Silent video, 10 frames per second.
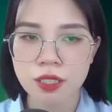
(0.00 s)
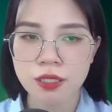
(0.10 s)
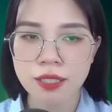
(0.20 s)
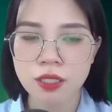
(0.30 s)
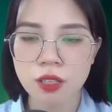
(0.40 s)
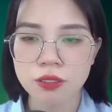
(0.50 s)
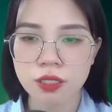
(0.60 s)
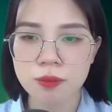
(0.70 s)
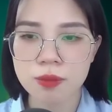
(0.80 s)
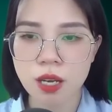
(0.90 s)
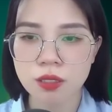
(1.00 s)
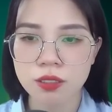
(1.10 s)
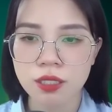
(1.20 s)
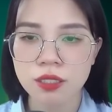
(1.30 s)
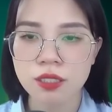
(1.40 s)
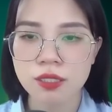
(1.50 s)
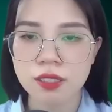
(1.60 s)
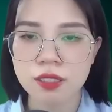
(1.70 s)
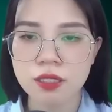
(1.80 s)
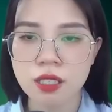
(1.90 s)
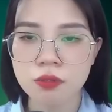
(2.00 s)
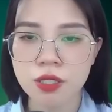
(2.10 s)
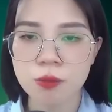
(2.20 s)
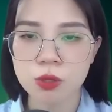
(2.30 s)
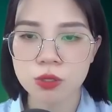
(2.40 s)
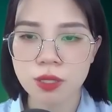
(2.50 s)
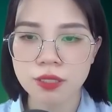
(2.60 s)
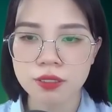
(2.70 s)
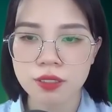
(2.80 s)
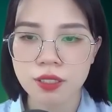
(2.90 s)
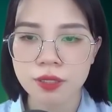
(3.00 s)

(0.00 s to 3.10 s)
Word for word: thanh ngọt thơm giòn, tựa như hương vị mùa xuân.